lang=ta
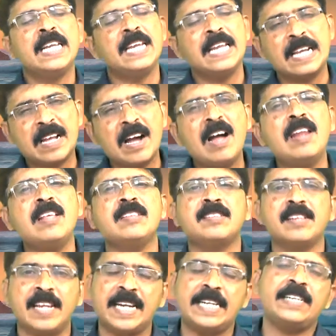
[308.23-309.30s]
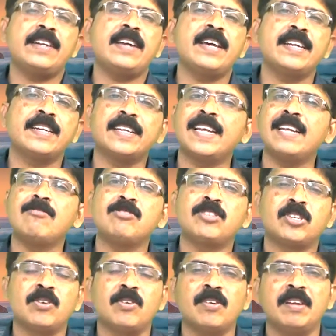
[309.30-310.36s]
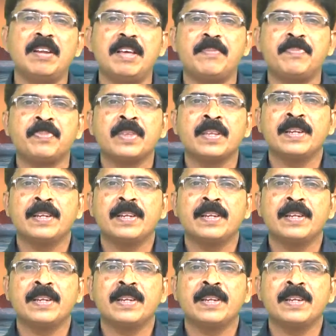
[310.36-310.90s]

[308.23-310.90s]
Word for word: இல்லை காலேஜில் என்ட்ரு ஆகிருக்கலாம்னு வச்சுக்கோங்களேன்